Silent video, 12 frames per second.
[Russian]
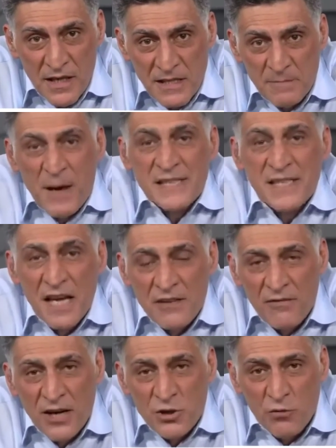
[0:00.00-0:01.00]
Спасать
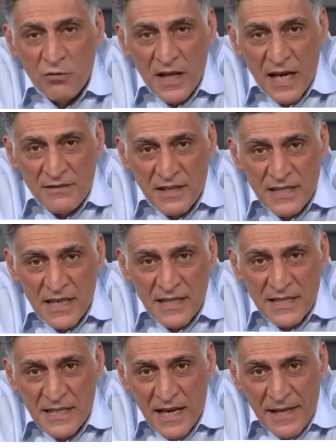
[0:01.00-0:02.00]
вашу власть в
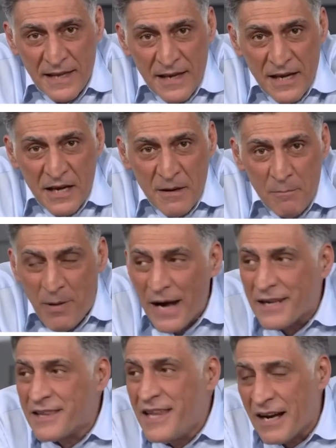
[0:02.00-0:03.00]
Казахстане.
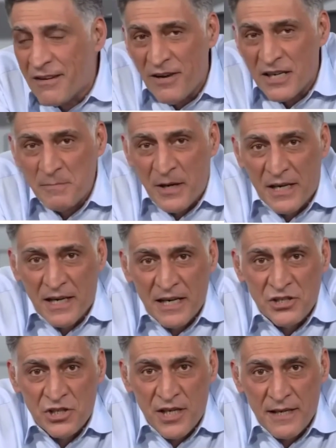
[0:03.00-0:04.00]
Бардак ваш
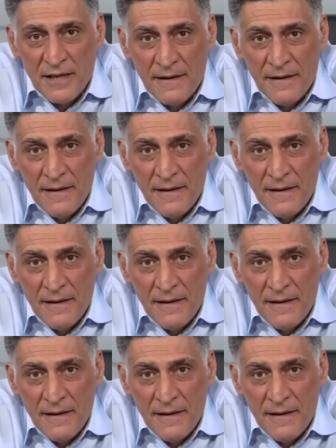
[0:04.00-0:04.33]
прекращать.